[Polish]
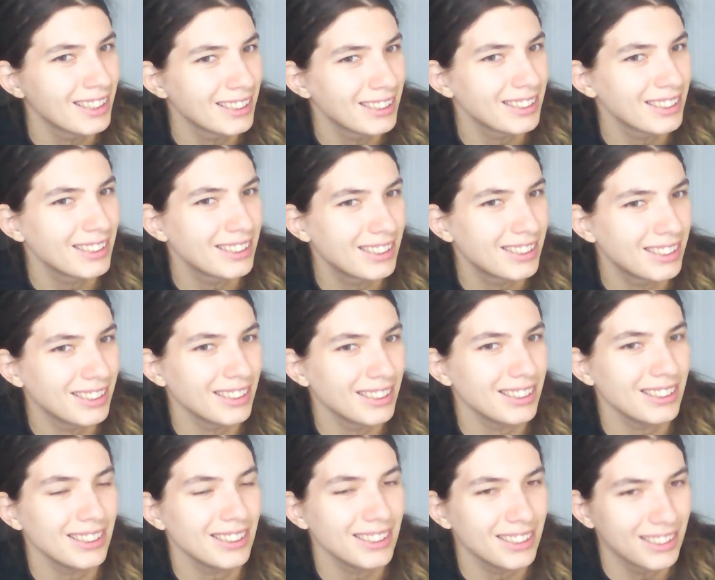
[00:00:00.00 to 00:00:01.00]
Czy
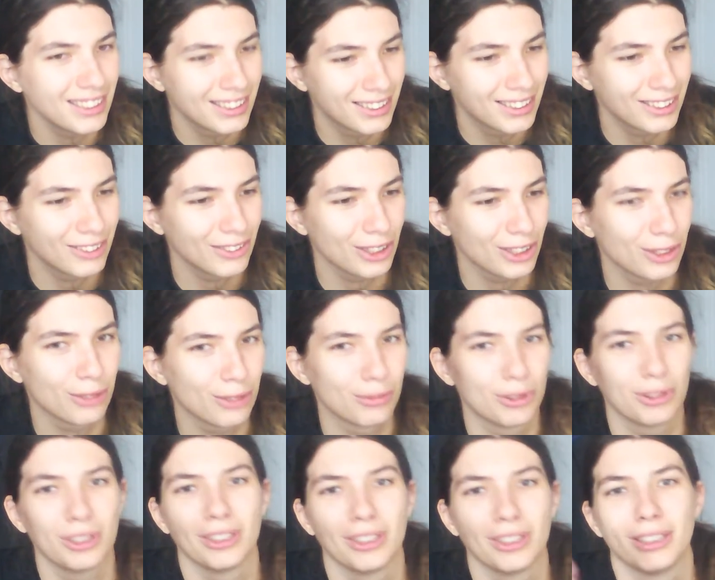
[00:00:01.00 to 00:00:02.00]

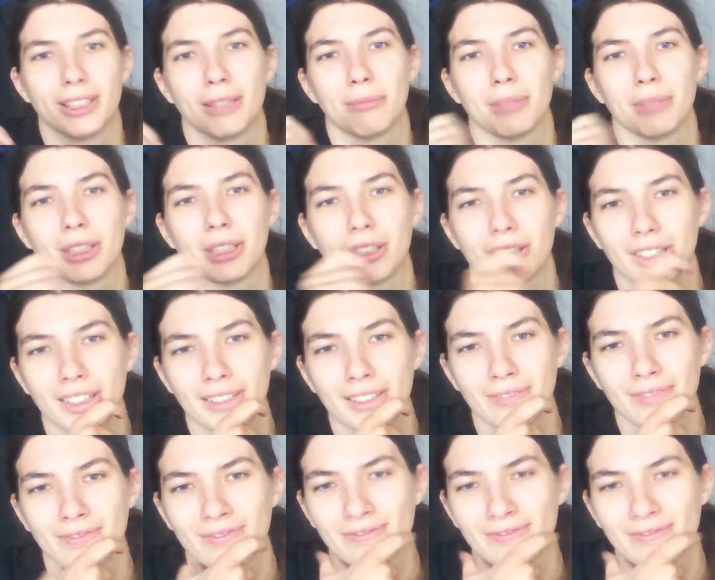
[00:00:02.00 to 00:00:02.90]
wiadomo inne miecze?